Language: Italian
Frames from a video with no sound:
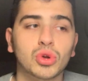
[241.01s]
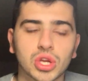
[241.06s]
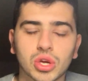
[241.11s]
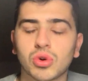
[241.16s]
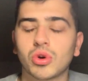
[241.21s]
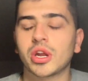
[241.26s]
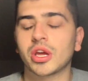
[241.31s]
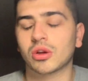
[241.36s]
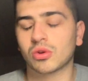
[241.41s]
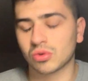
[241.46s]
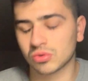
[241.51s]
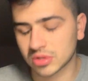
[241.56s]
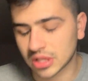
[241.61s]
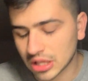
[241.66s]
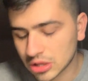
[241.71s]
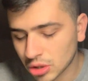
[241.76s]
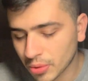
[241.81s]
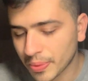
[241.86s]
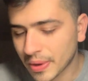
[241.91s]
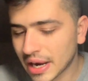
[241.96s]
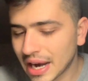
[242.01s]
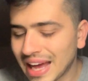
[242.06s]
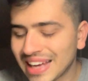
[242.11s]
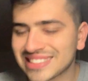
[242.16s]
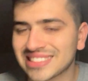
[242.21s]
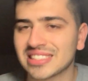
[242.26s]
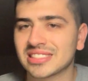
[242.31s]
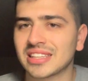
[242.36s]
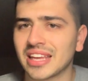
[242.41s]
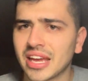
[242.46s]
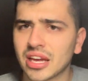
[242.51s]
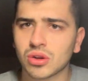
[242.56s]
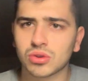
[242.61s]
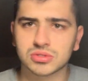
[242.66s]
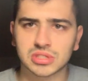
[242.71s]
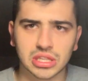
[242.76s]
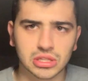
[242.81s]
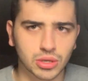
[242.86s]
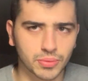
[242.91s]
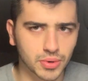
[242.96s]
Icone contento per l'assist e
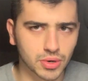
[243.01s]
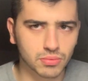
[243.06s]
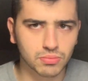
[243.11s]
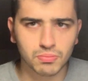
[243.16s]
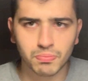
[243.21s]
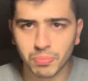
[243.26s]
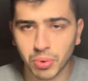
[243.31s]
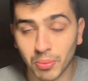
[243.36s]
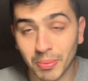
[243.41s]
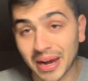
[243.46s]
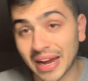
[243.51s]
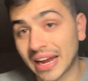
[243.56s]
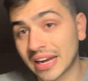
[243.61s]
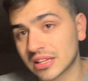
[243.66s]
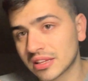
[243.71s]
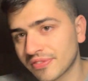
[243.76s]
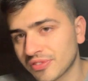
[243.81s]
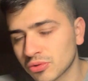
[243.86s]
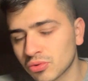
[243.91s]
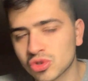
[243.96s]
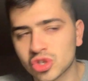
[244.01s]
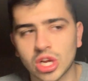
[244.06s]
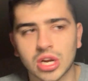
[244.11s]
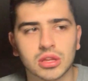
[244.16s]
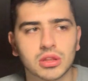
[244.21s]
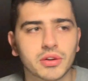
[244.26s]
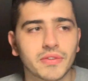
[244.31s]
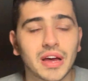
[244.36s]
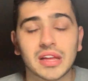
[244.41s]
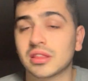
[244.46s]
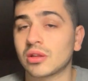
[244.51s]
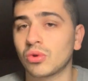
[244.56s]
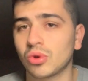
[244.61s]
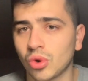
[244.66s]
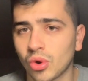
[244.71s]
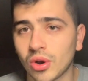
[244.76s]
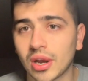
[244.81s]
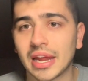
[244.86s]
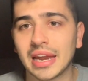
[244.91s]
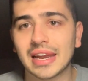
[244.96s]
contento per un po' magari di fiducia ritrovata. Lui
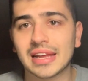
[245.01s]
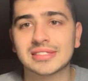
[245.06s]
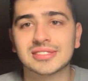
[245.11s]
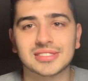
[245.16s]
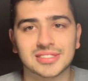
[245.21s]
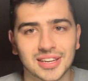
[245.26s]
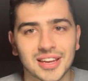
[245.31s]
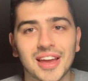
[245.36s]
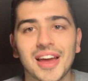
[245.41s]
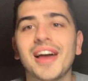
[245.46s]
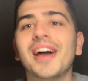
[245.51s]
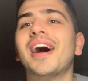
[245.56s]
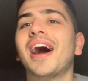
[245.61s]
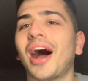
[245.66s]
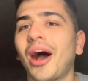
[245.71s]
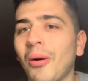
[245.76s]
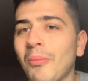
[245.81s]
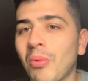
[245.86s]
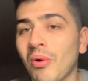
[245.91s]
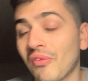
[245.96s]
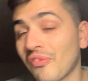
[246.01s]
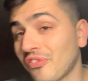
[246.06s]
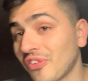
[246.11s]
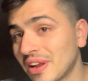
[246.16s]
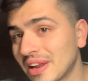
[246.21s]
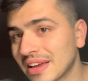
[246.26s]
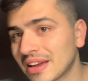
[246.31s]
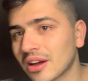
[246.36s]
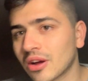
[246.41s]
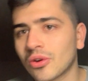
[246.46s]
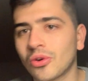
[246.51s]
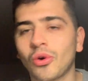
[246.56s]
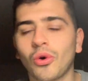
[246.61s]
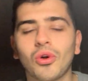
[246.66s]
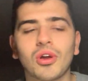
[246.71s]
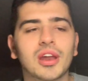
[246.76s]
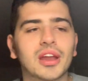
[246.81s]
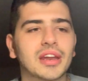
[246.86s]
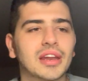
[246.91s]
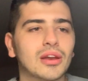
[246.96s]
con l'Ellas ha un buon feeling,
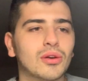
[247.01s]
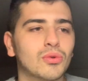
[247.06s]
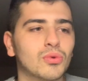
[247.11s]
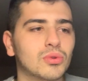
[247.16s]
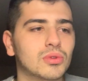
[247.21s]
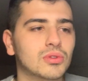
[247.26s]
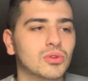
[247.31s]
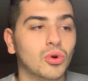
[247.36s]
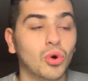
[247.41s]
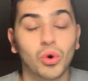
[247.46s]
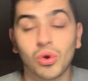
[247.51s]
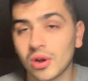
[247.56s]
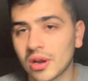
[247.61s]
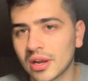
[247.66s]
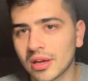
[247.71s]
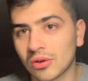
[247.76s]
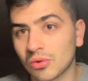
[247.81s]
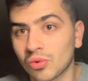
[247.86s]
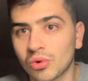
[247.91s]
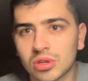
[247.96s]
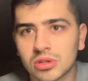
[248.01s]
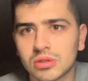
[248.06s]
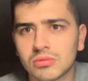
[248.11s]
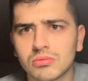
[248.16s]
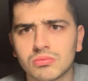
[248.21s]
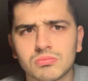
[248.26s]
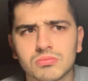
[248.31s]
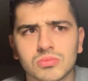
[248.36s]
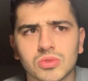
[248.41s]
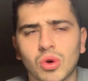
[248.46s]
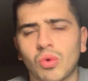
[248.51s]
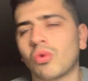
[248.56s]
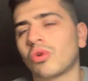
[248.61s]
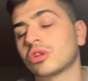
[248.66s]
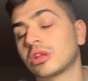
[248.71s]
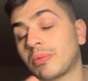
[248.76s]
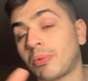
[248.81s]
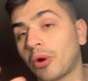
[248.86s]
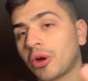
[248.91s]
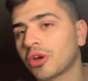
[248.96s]
gol, gol uno
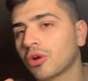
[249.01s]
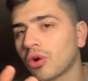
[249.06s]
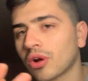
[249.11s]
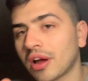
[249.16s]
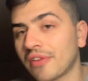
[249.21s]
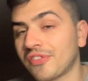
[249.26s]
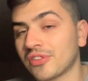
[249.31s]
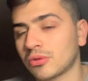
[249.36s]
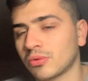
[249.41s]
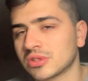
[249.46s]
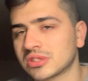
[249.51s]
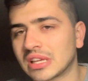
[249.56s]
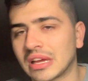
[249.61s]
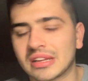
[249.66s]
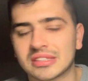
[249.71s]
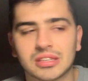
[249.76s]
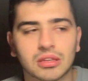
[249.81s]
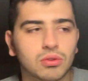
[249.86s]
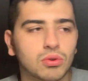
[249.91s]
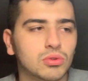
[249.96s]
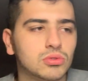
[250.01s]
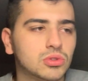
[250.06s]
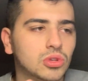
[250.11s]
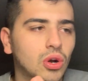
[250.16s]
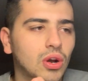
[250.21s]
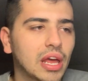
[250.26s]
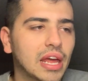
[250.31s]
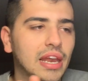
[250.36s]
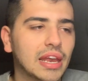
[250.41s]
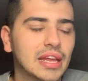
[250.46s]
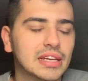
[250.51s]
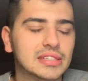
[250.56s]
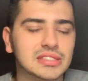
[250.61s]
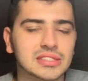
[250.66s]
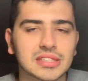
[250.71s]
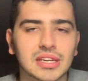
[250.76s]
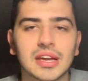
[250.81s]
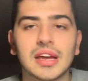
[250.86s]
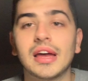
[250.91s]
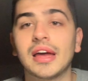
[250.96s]
dei pochi gol che ha fatto quest'anno è stato contro
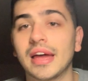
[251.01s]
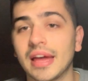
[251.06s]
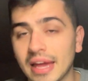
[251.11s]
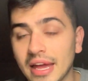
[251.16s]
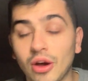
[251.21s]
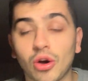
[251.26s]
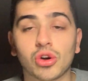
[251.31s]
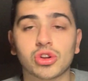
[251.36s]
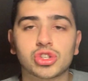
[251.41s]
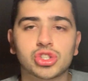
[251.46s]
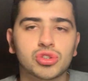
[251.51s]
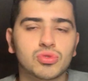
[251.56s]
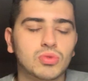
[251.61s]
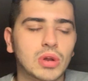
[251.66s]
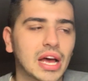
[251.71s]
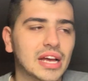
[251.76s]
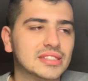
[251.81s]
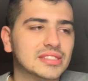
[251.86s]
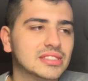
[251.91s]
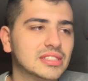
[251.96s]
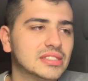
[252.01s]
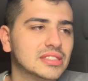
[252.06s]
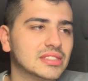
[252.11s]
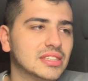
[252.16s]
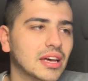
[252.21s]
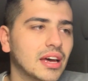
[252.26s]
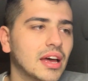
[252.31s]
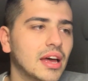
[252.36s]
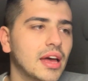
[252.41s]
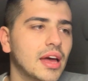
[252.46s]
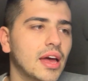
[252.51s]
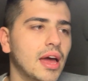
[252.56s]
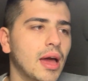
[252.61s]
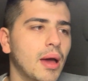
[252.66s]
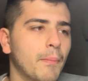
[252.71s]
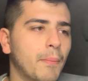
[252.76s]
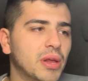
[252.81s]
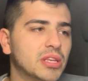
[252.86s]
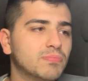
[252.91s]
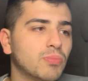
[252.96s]
l'Ellas e oggi un assist
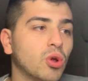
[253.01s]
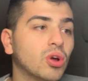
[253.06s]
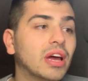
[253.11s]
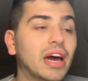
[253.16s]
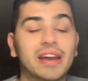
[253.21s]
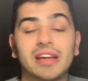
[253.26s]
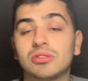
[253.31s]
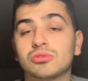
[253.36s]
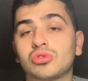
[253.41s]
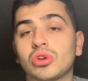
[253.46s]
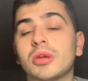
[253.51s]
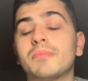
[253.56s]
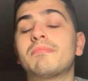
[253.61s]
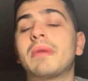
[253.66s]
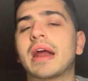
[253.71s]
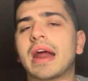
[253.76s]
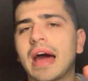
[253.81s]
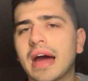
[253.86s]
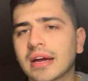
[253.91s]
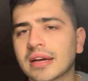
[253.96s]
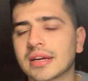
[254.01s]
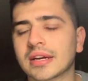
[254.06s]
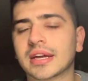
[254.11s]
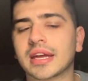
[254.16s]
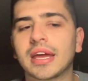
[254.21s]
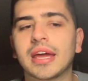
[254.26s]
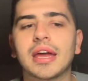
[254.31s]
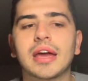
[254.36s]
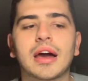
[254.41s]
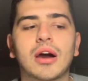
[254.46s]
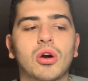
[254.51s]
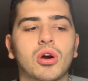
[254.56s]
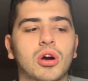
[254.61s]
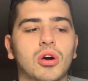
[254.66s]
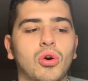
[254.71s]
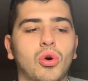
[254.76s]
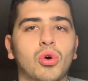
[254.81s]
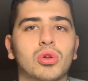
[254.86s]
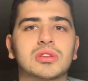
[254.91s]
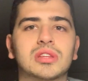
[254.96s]
per sbloccare Antonin Barak che uh,
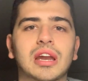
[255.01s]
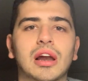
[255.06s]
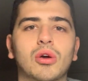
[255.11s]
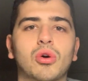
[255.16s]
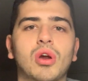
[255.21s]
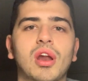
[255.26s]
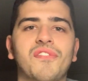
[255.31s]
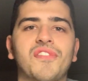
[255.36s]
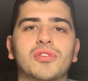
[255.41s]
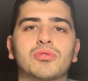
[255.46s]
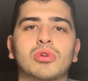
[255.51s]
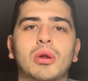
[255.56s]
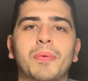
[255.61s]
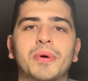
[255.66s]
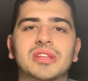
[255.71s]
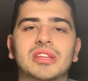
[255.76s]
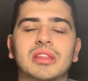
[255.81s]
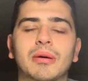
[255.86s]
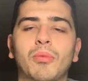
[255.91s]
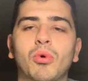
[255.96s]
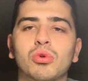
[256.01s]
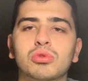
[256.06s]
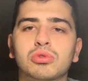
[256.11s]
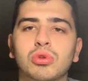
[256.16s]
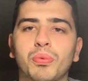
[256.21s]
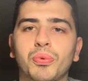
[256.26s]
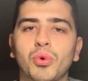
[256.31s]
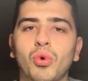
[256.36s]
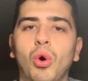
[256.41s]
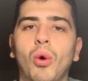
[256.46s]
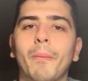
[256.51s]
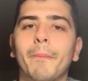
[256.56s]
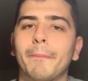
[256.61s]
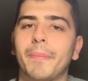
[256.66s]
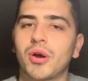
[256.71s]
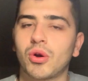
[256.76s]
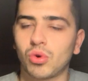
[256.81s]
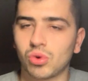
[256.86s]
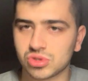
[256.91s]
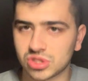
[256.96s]
oltre al gol ha fatto una partita molto più
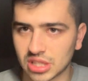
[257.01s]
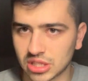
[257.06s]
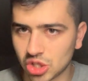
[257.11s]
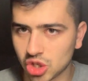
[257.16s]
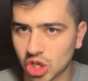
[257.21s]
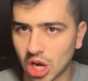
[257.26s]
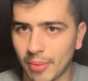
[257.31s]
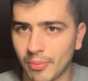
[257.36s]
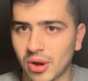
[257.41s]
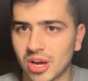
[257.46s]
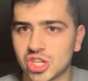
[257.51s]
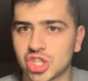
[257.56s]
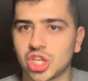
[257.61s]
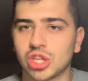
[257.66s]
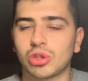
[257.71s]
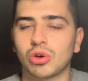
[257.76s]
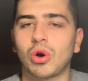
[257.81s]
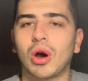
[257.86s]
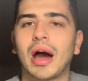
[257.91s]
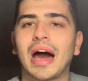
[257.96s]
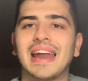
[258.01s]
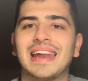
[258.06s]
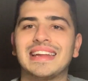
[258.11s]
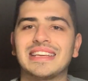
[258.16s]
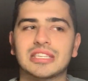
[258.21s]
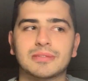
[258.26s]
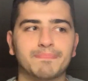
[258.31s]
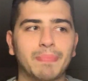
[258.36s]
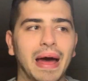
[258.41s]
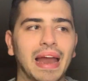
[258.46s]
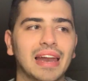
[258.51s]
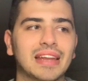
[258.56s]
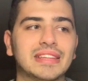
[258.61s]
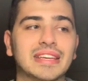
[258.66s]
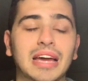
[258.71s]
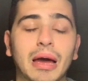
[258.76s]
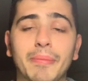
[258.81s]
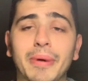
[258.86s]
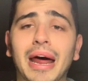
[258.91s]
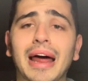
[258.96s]
ombrosa, diciamo, ha agito alle spalle di
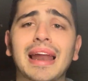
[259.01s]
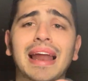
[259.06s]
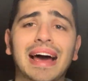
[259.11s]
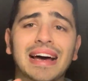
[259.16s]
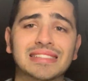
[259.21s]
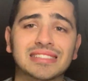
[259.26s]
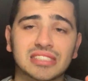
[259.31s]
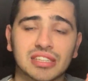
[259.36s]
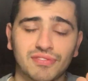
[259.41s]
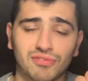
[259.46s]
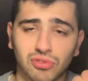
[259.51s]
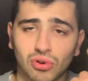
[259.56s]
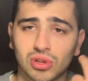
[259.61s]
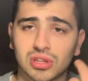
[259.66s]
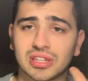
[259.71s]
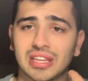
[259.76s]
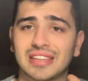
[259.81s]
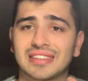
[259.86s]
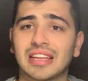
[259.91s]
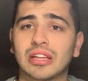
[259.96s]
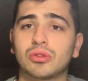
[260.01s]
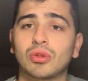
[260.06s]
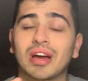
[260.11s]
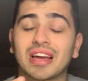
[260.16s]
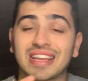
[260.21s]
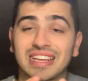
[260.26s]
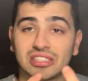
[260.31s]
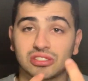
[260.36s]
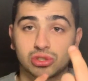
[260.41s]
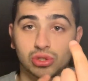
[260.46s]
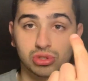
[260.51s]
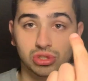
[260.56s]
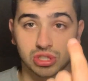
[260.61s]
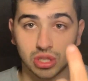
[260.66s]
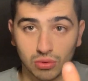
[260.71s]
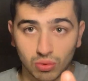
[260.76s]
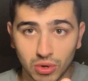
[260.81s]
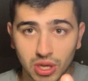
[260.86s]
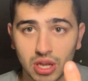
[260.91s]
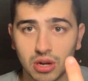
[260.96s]
Cabral, anzi a volte andando anche a
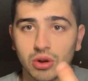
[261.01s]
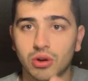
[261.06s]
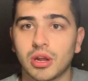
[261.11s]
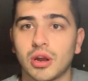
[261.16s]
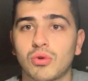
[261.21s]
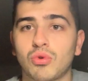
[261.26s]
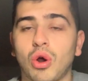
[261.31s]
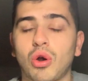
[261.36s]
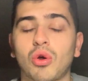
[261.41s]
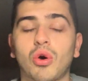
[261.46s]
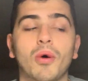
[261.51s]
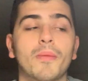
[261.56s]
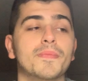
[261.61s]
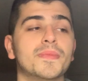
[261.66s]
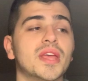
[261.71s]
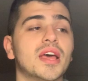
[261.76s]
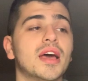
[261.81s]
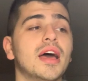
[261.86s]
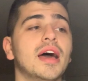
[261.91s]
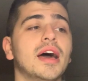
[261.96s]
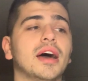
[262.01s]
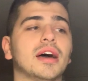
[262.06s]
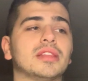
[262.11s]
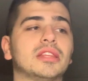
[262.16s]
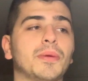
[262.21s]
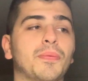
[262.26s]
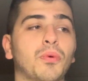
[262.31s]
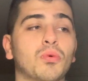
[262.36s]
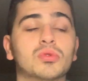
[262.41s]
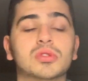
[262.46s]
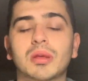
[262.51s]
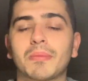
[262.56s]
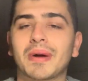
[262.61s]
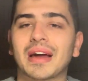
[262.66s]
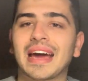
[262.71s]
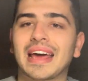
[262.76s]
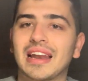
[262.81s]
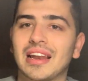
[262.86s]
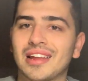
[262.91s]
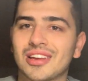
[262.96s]
sostituirlo nel ruolo eh, di punta,
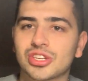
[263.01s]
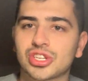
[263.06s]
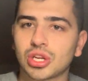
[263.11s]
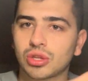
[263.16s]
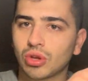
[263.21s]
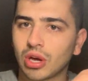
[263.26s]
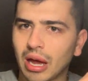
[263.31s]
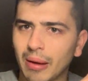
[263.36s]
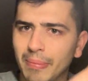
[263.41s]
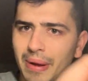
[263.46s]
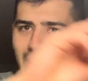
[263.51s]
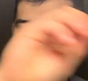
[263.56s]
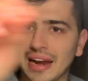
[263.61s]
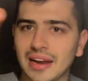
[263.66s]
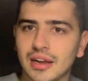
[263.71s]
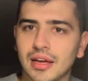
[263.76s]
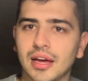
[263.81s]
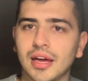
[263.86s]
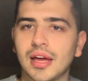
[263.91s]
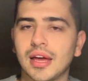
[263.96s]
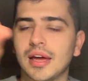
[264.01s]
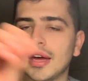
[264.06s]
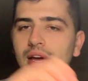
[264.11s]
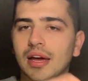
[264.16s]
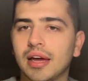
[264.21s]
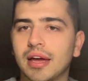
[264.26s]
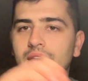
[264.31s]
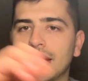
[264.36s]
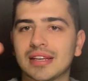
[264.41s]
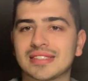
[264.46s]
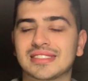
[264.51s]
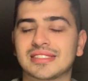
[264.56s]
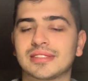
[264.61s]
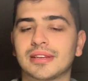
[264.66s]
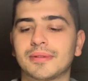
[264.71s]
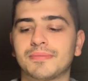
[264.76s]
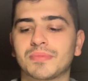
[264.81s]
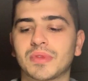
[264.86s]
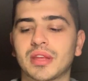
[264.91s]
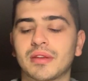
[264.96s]
magari lasciando Cabral eh,
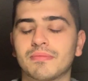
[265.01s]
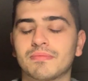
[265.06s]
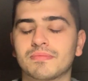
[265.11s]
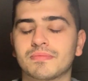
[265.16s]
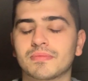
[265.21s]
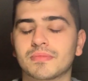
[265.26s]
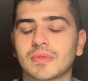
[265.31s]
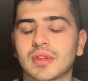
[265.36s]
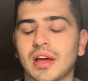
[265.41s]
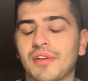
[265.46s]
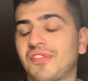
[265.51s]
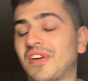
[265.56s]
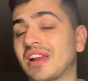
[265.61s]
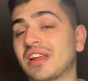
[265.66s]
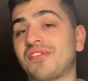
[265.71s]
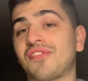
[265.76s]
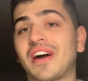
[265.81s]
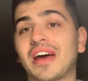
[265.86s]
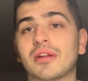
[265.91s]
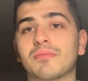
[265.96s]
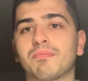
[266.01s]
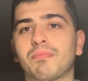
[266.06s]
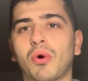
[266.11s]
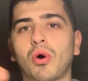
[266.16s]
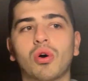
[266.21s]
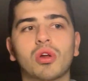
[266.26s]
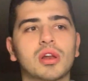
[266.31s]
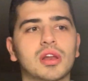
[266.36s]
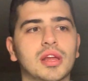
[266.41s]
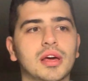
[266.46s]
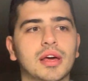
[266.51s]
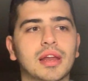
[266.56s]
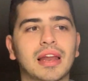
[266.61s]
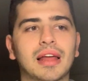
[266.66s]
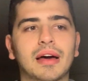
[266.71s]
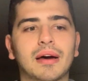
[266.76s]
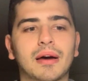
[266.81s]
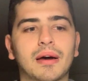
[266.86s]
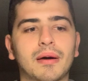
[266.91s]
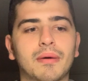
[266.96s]
se, fargli fare un po' il,
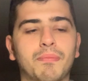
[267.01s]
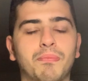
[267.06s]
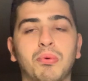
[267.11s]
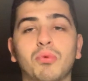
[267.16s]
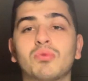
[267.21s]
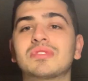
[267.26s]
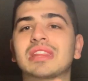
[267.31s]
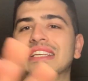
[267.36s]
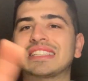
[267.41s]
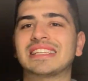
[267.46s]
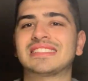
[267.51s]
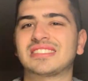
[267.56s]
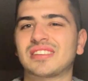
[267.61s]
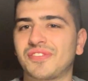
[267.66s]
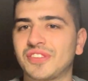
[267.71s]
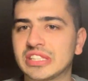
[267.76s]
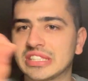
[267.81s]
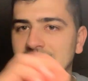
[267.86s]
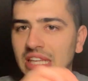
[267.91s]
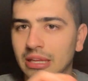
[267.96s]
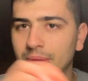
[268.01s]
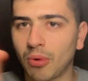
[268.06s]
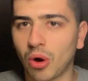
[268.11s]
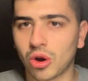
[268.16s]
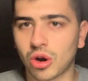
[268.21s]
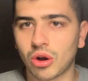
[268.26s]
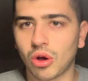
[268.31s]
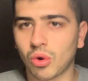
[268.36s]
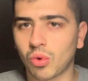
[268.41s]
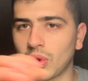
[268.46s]
la punta senza fissa di Moro, no?